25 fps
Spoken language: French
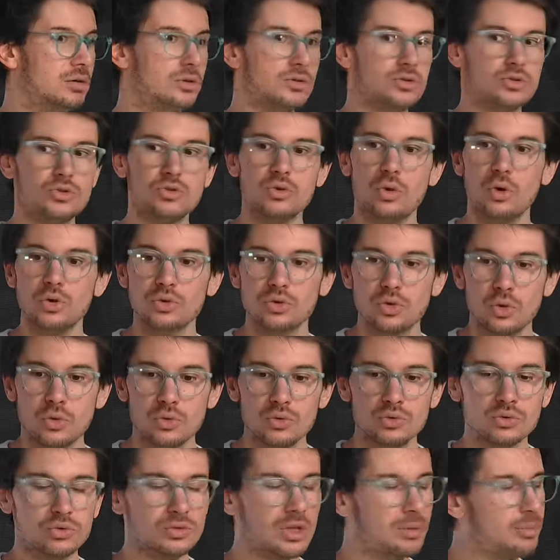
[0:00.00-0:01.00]
sur
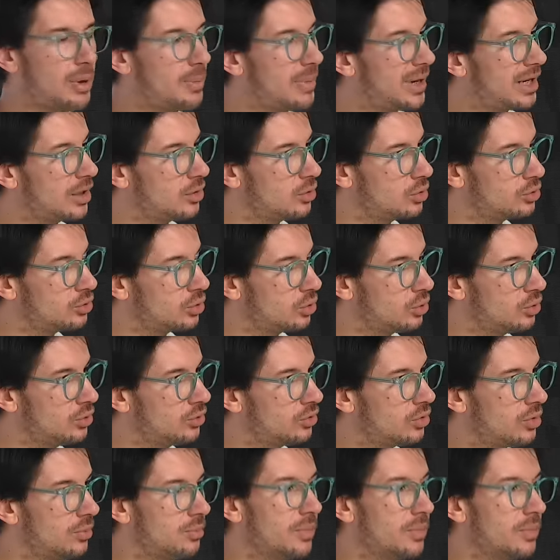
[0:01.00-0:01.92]
autoroute, on n'a pas parlé de l'autoroute,